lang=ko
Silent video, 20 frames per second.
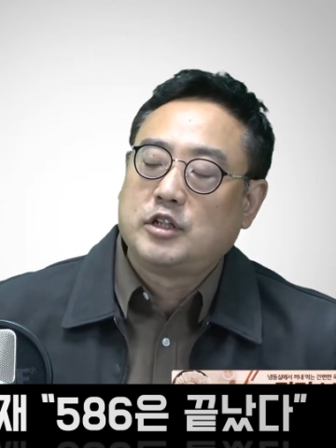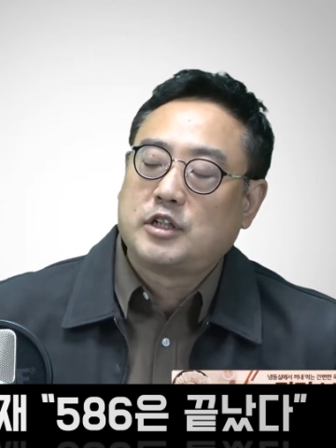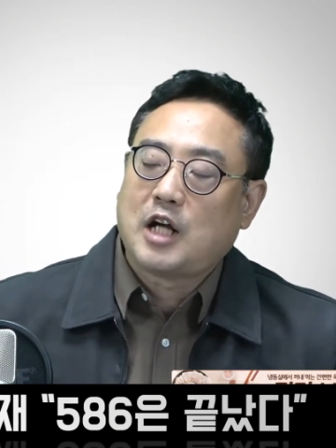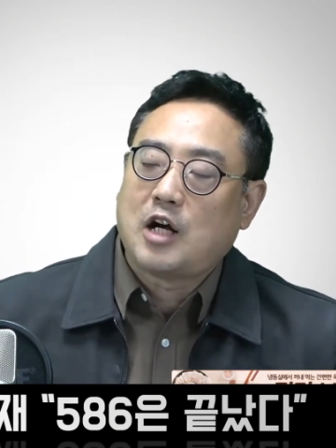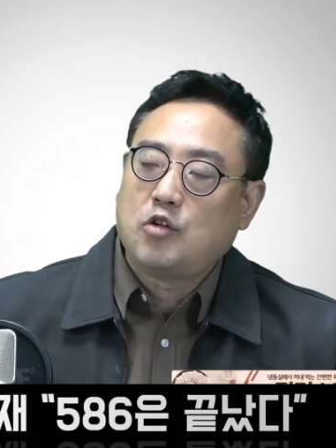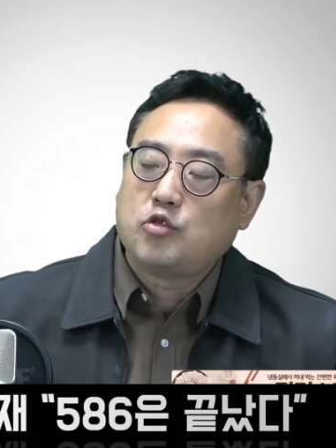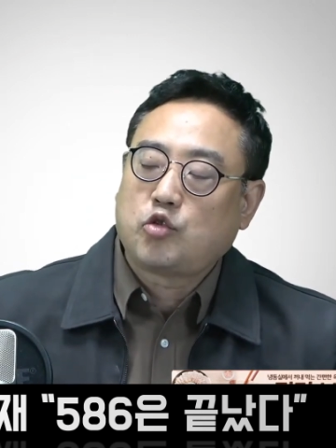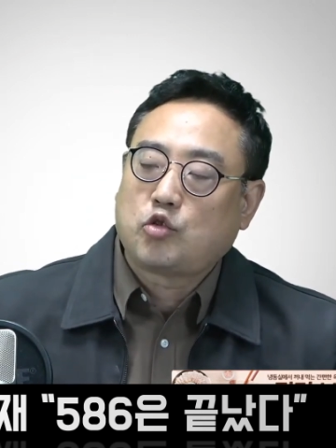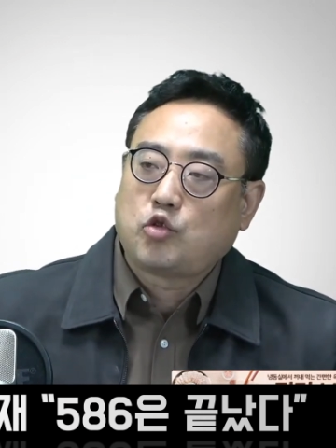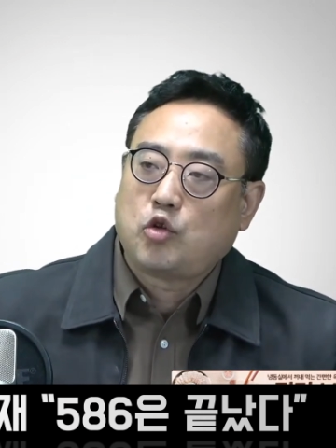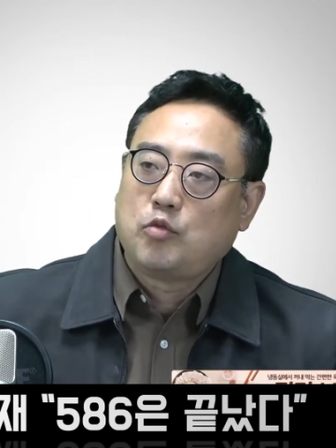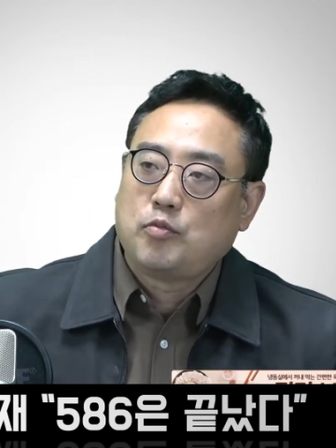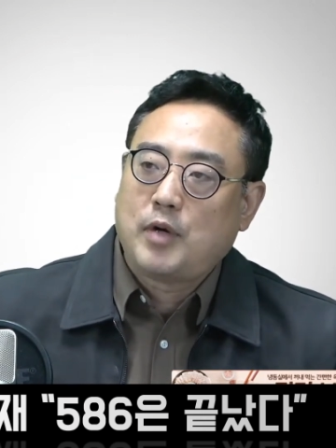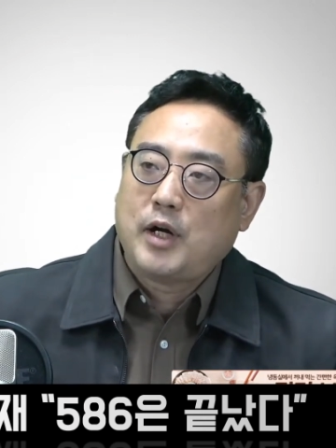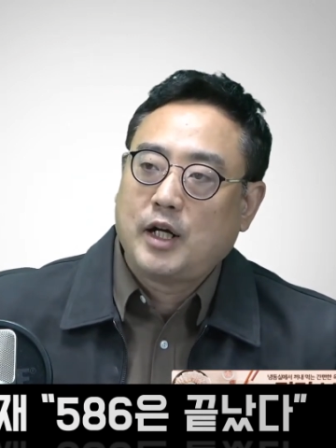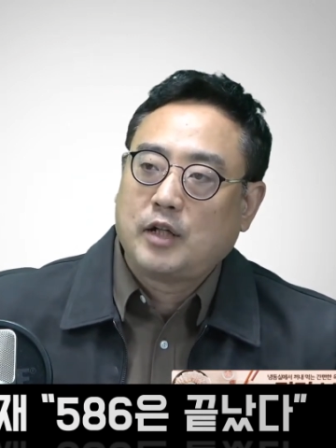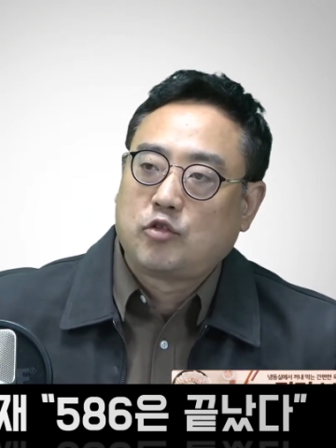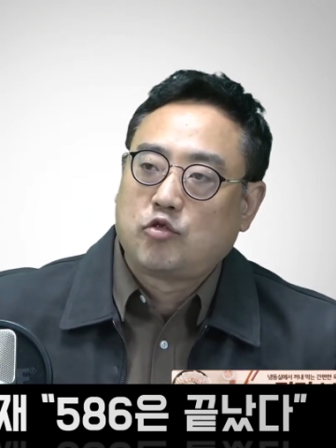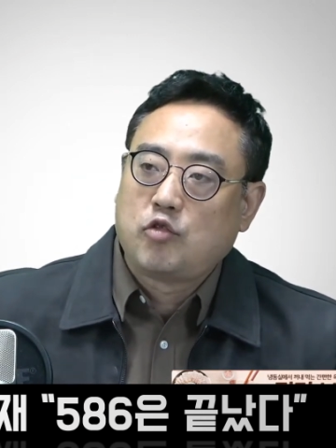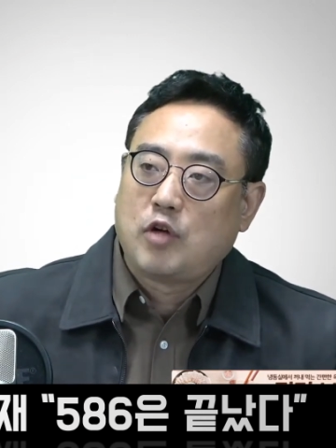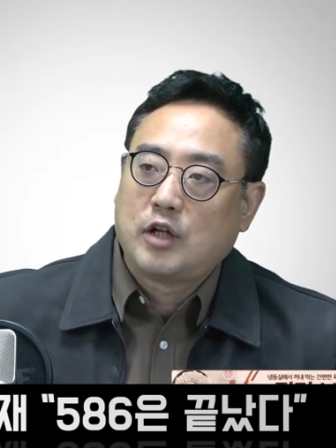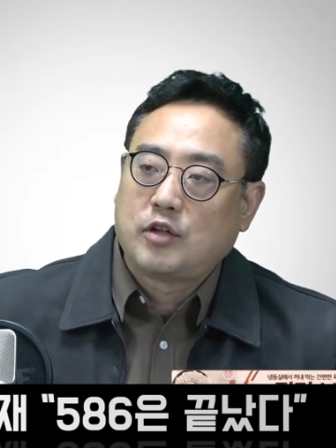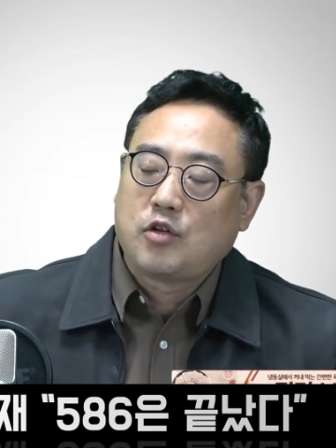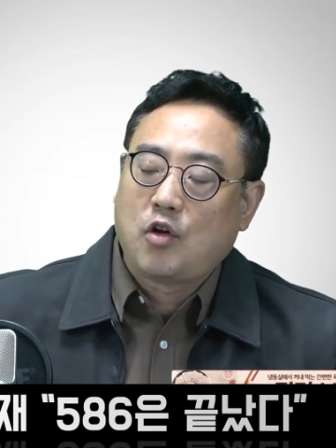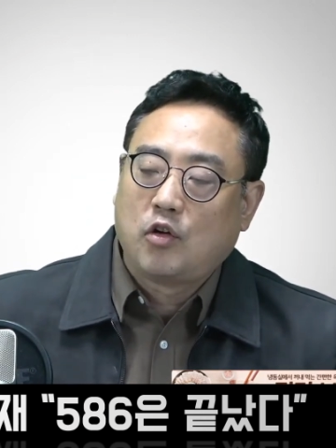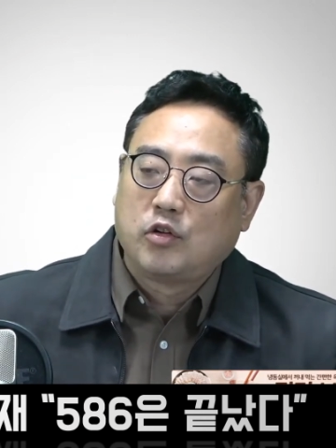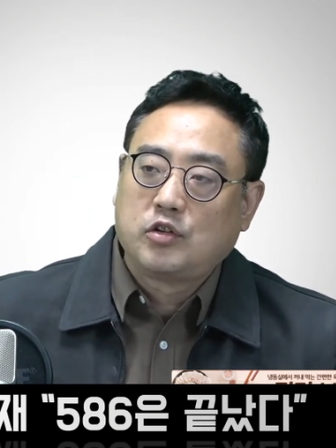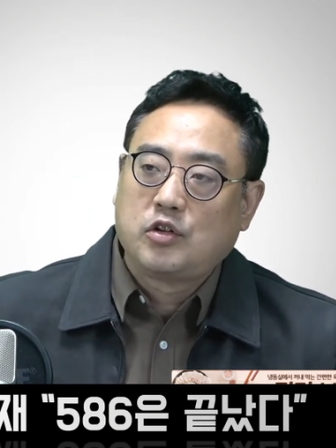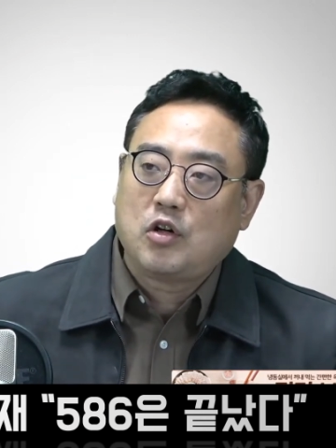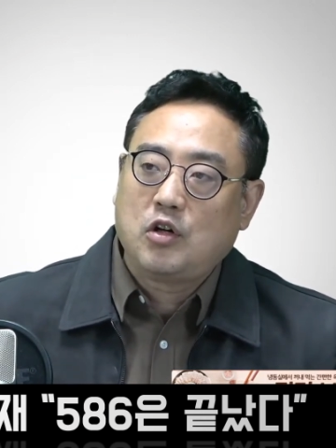좌우소통망에 들어와서
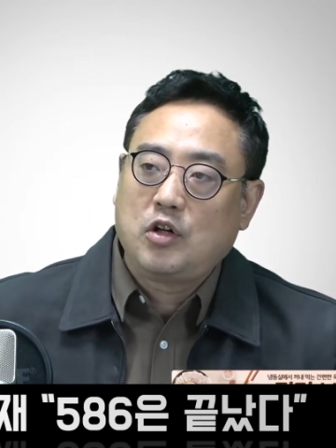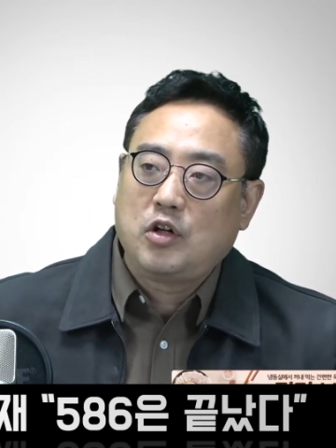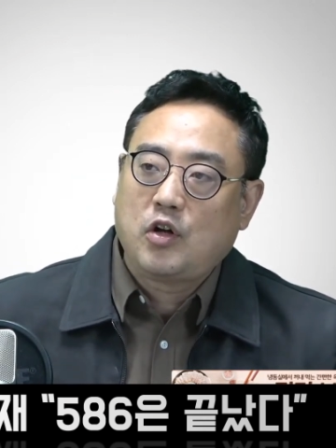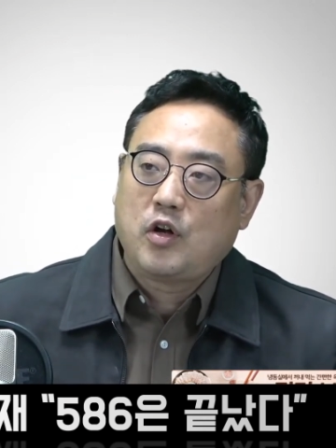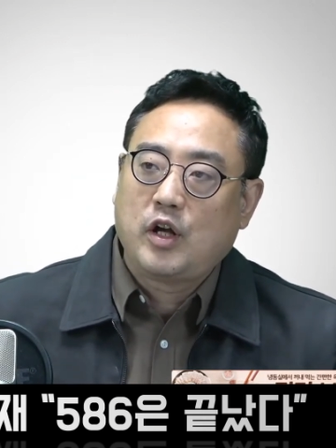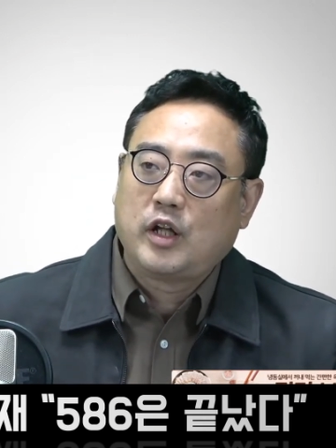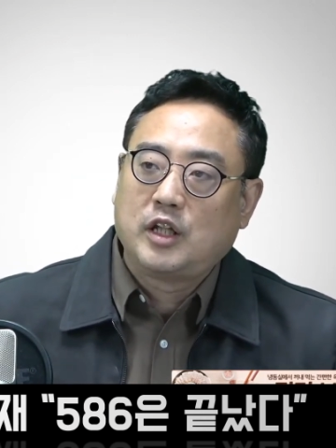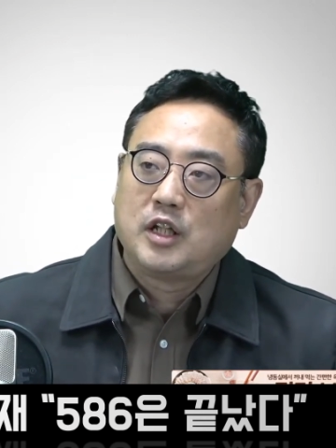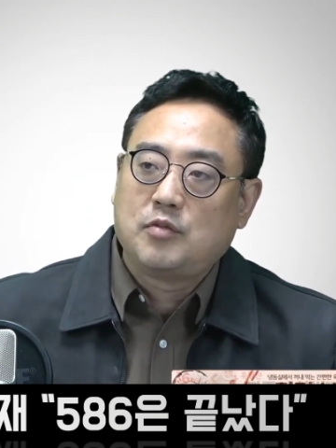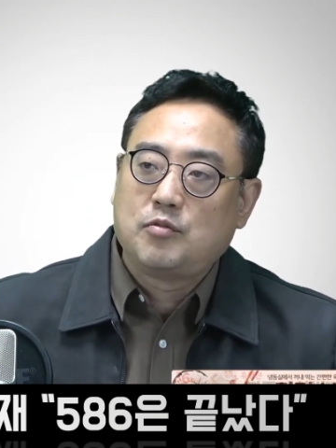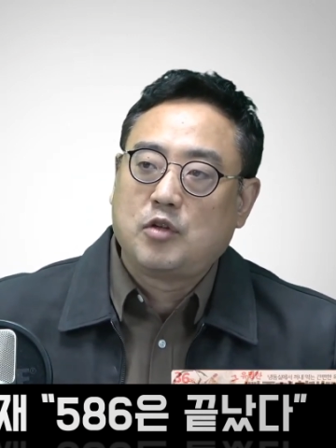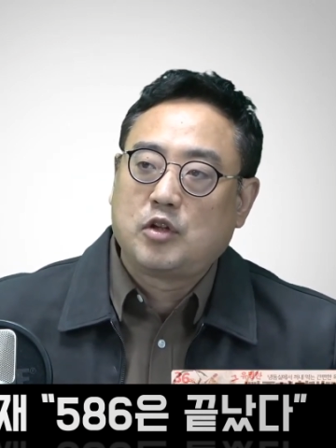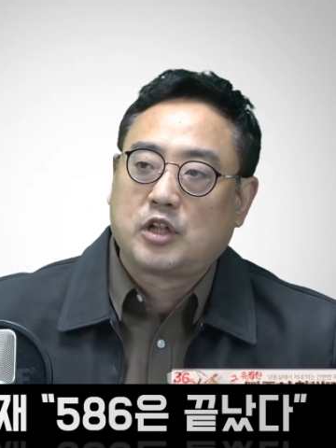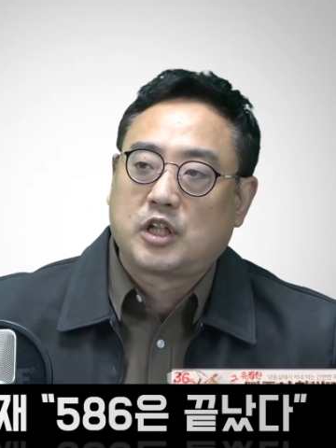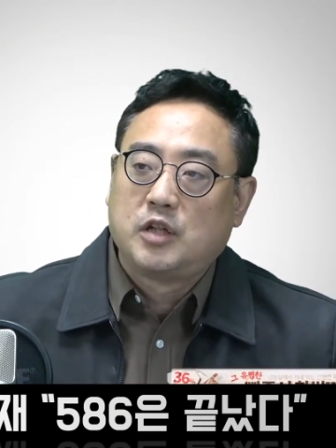연결되어 있는 뭐